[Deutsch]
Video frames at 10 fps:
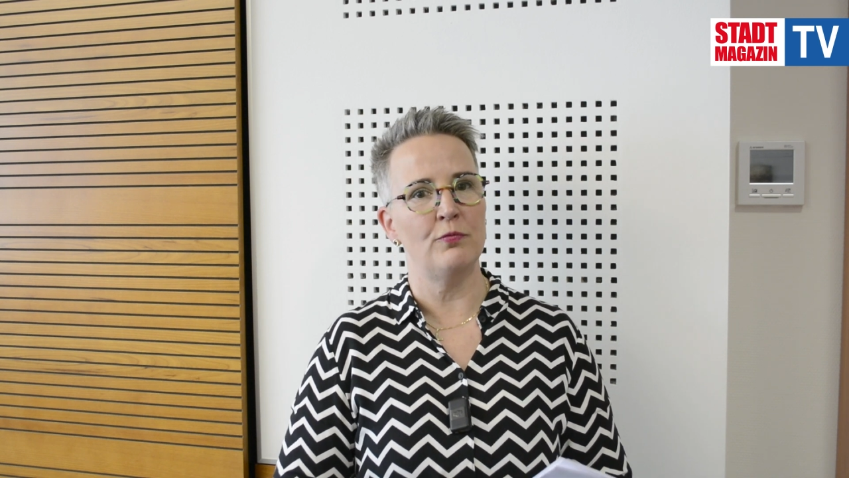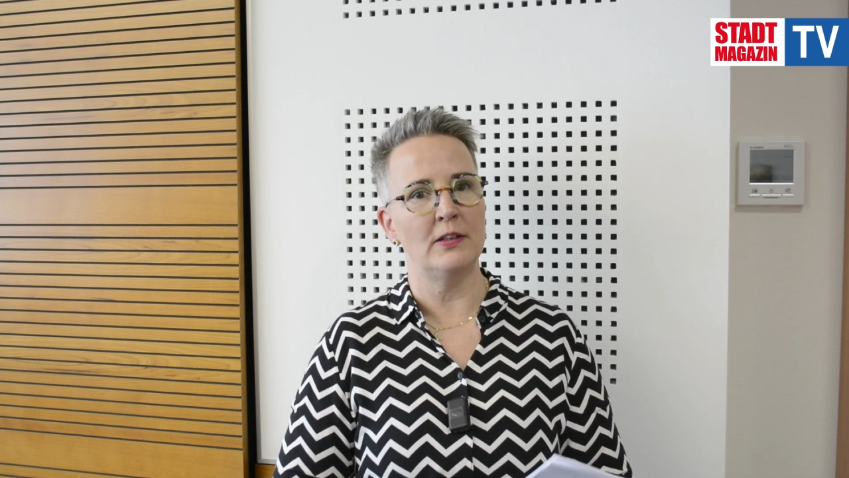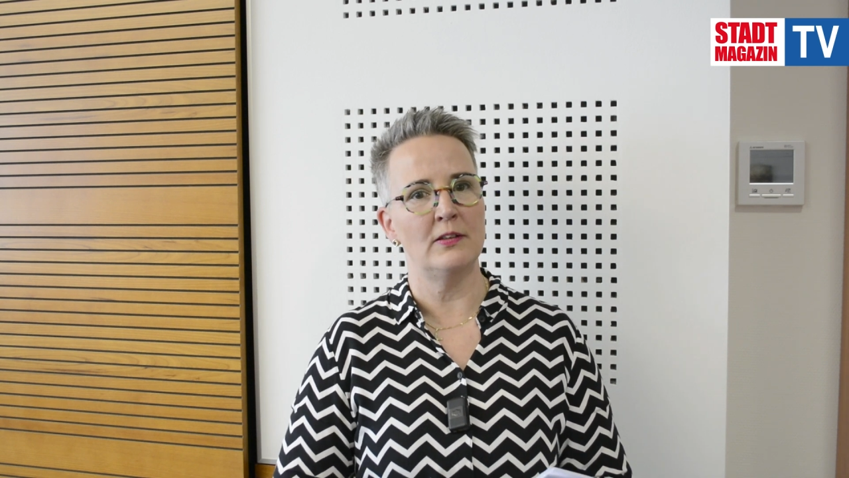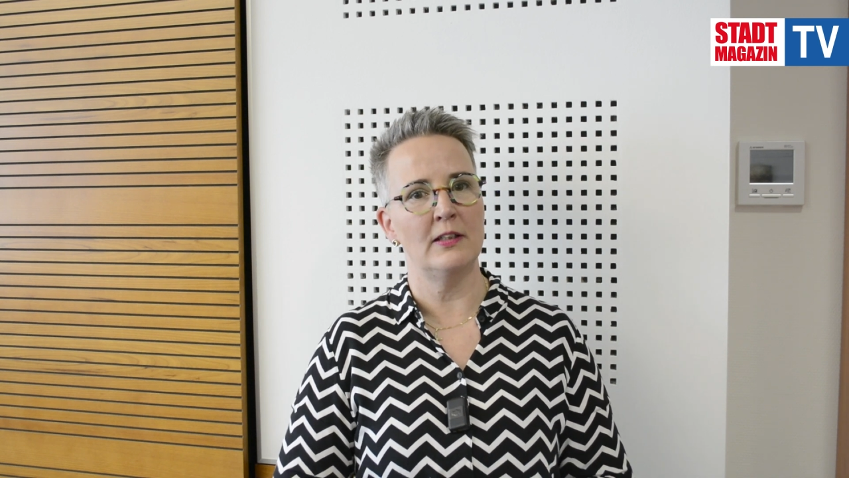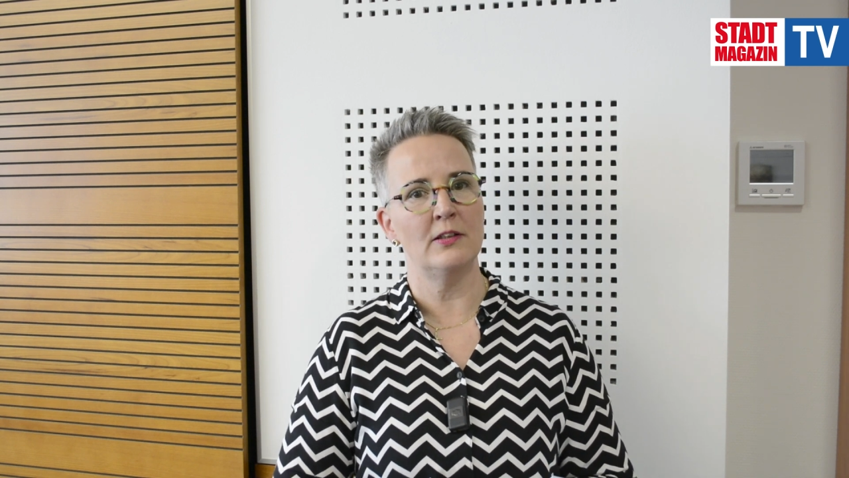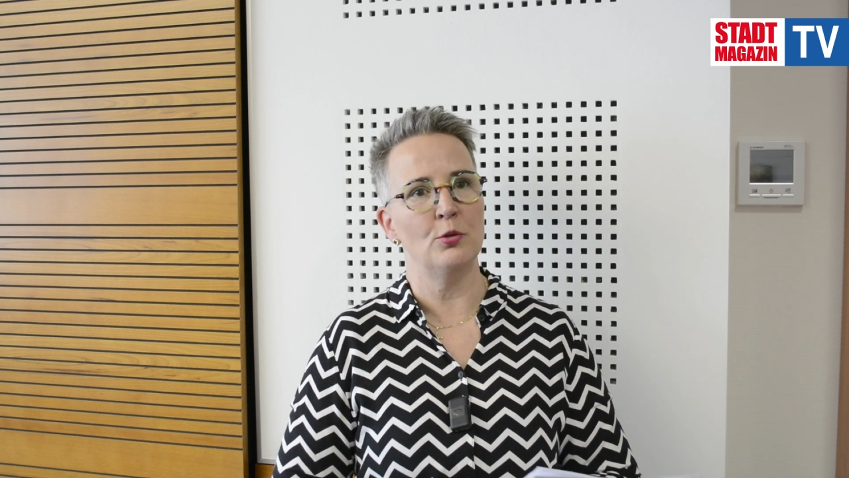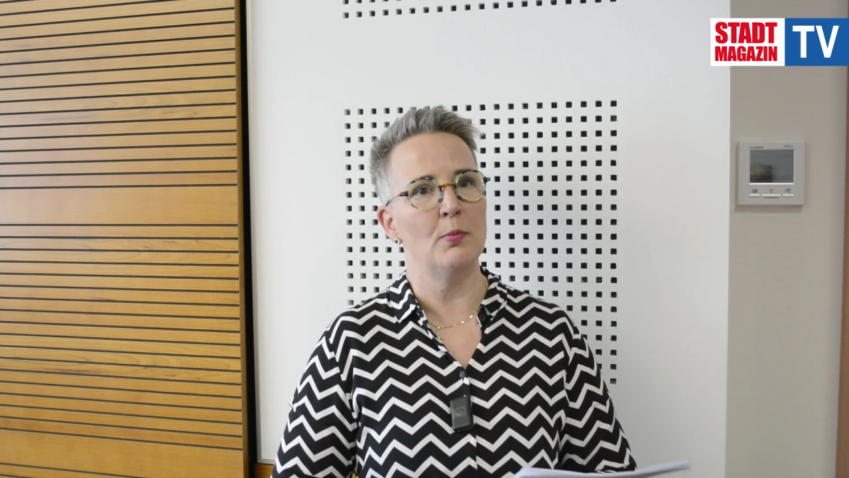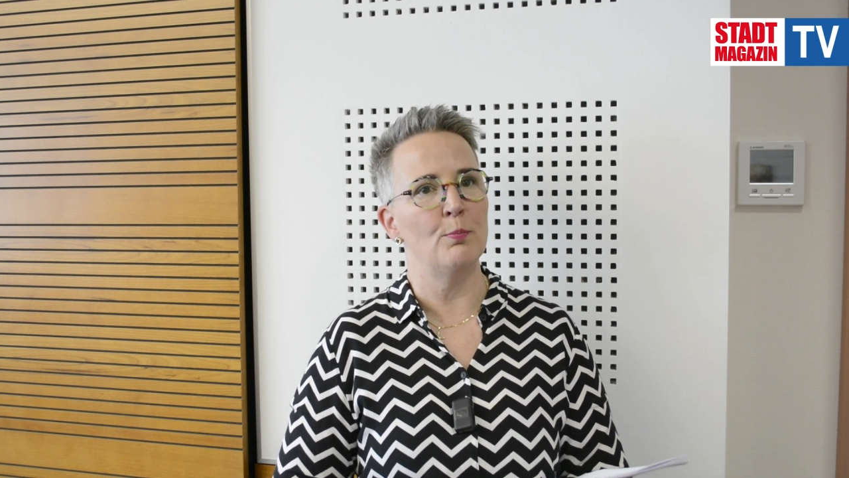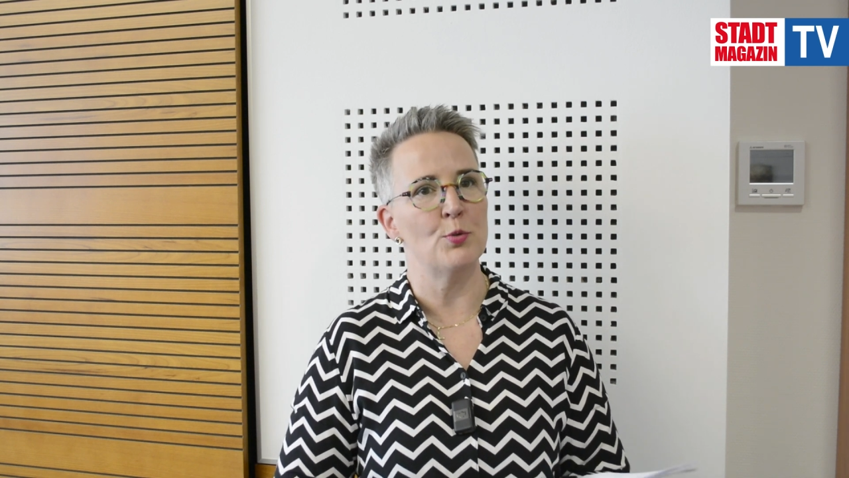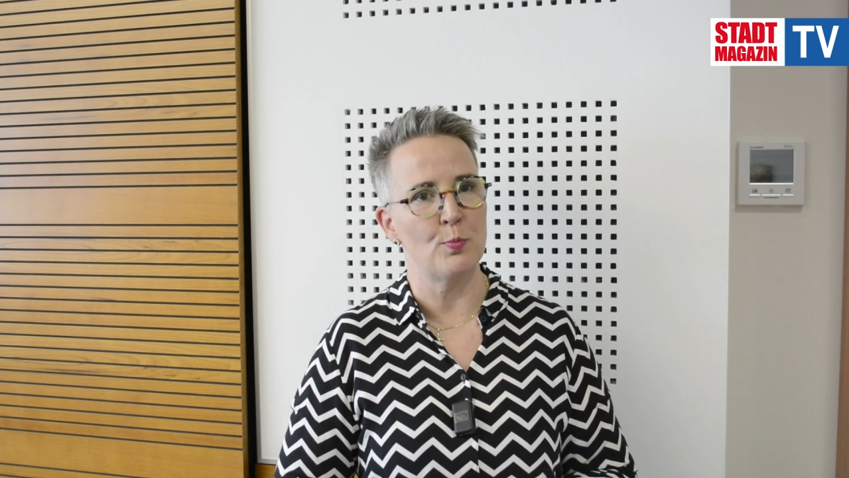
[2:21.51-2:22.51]
Vertretern
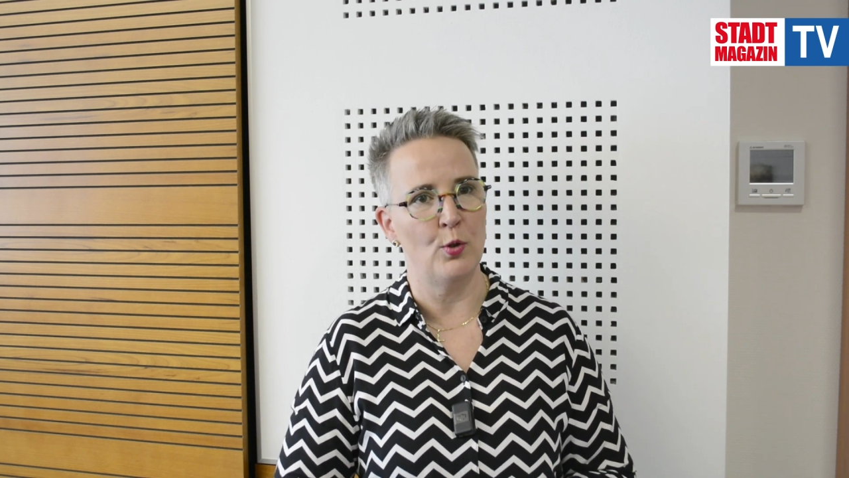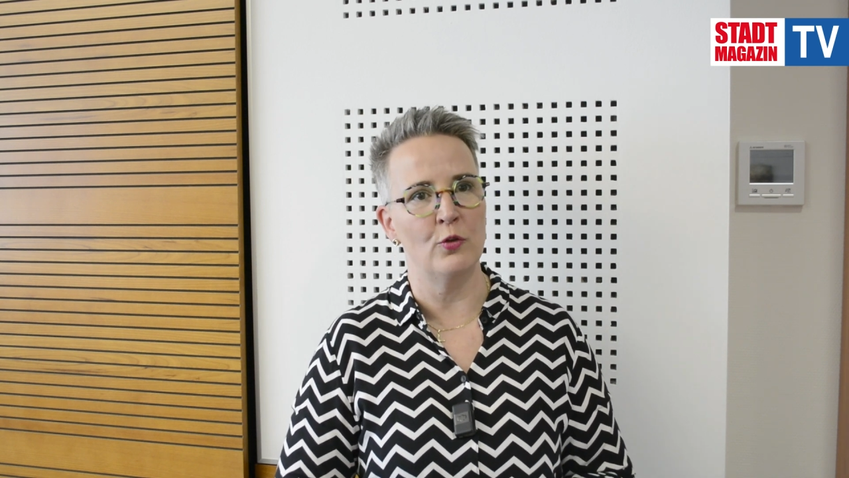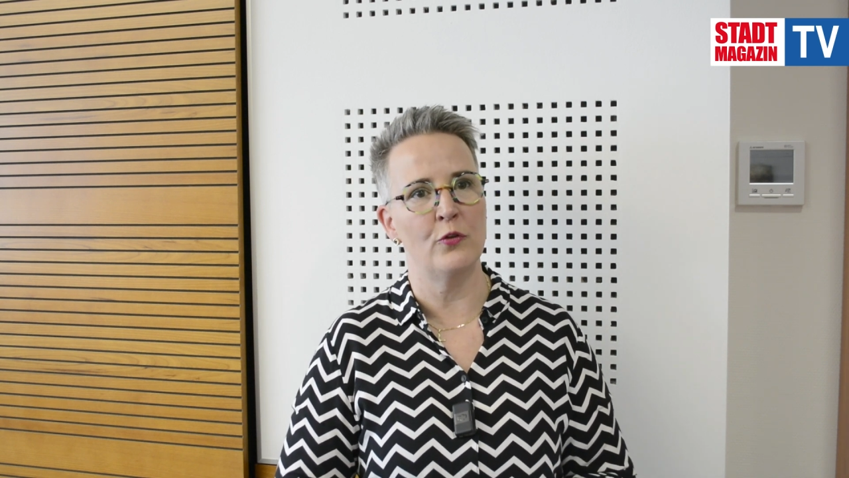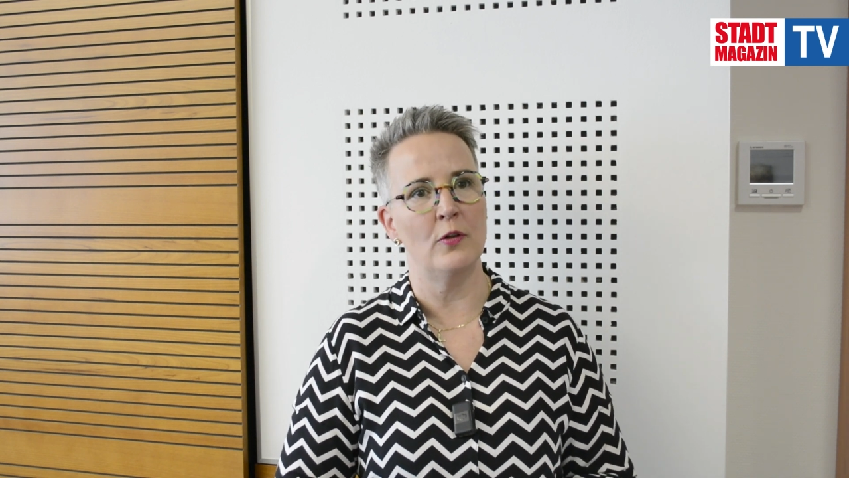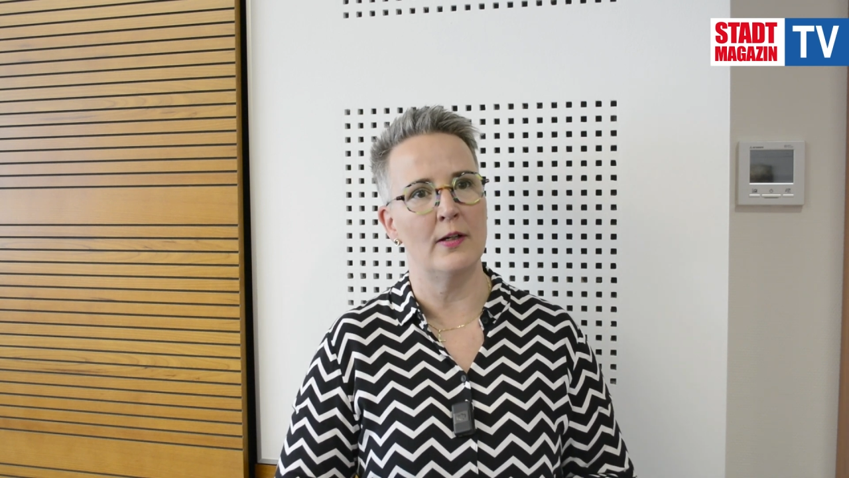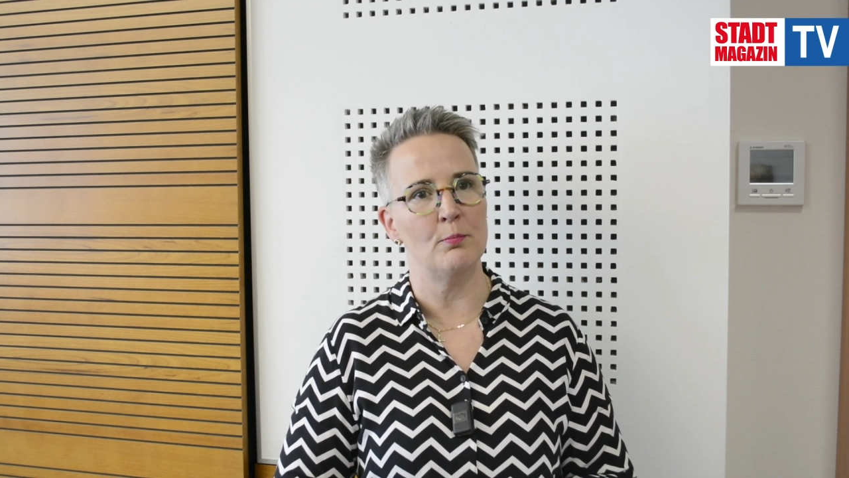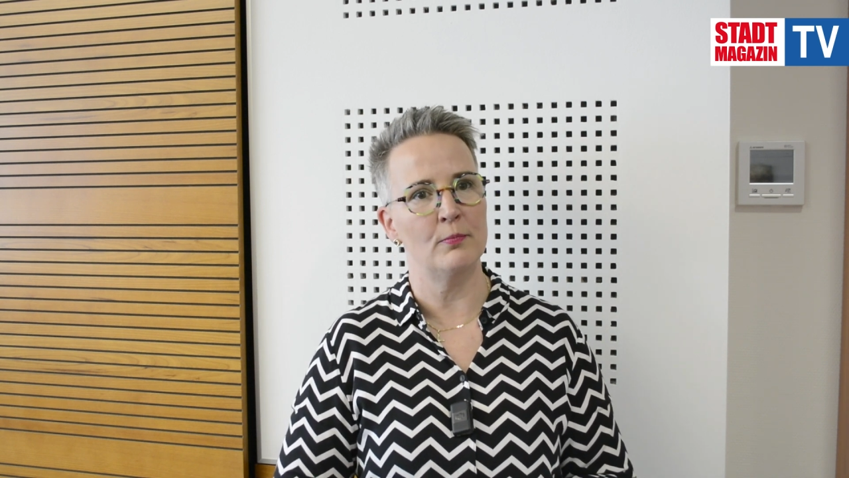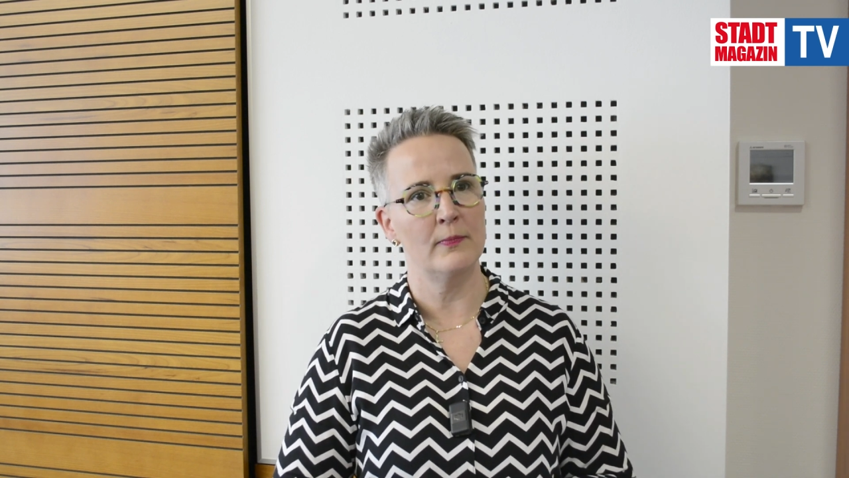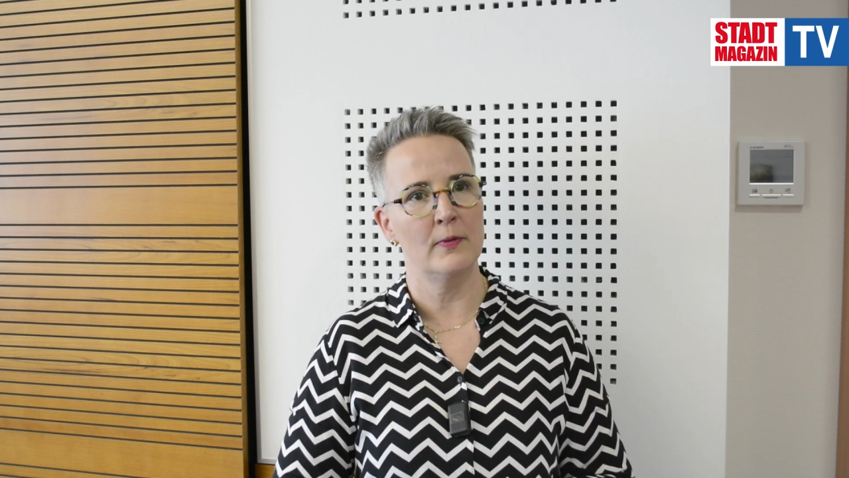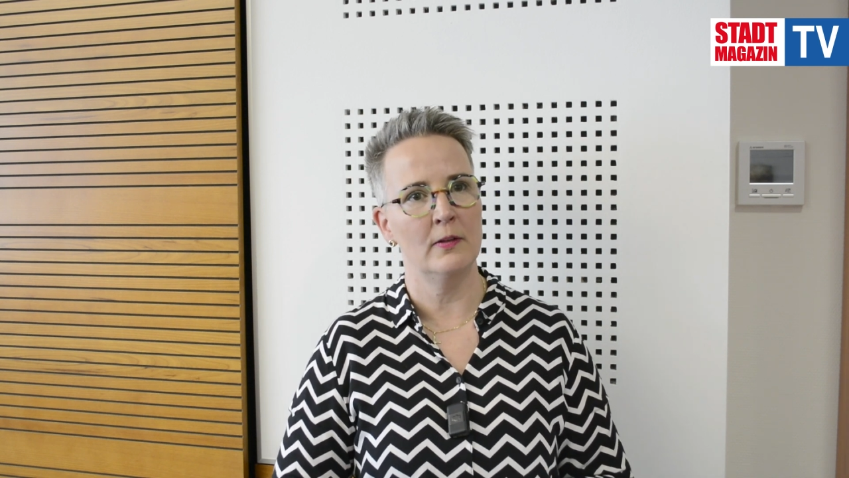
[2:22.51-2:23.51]
überhaupt besprochen zu haben.